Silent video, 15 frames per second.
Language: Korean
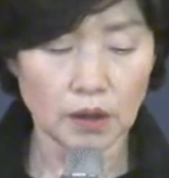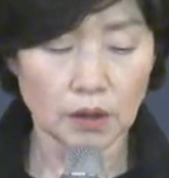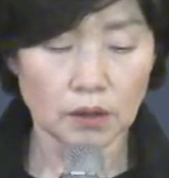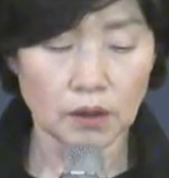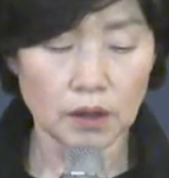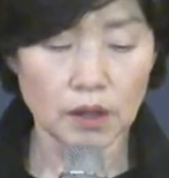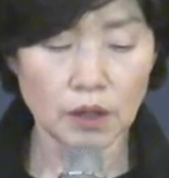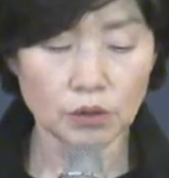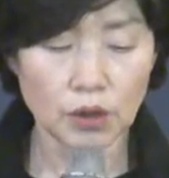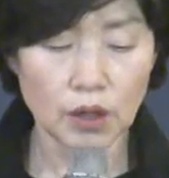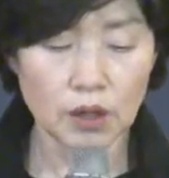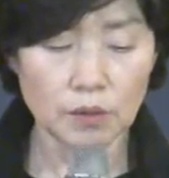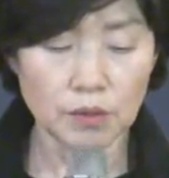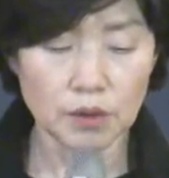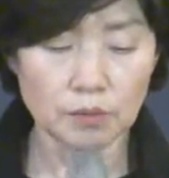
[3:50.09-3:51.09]
그러나
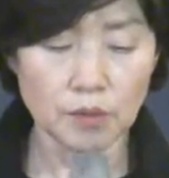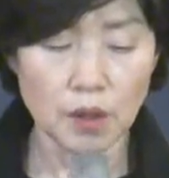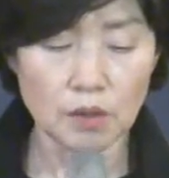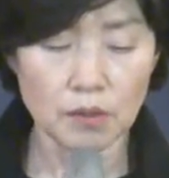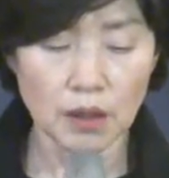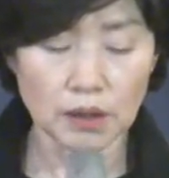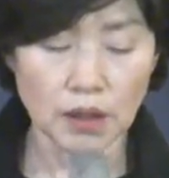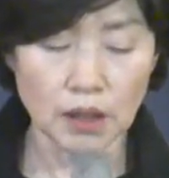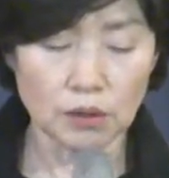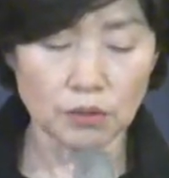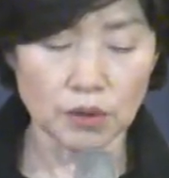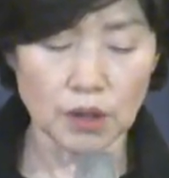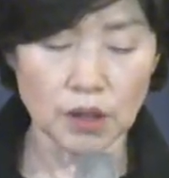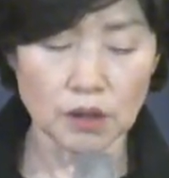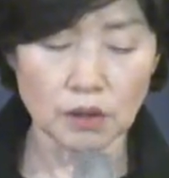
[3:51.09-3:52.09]
예루살렘은 멸망당할
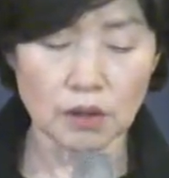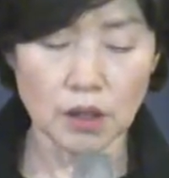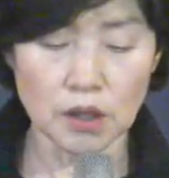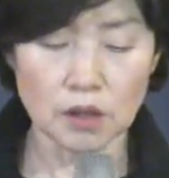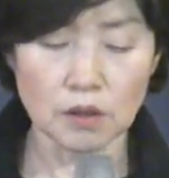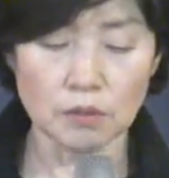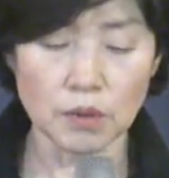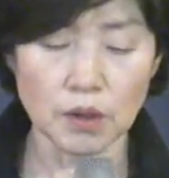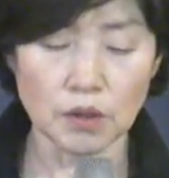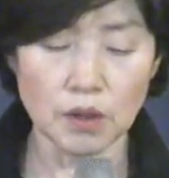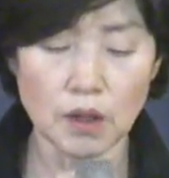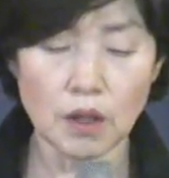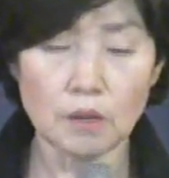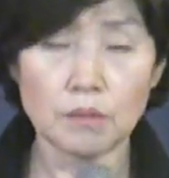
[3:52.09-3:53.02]
위기에 처해 있으며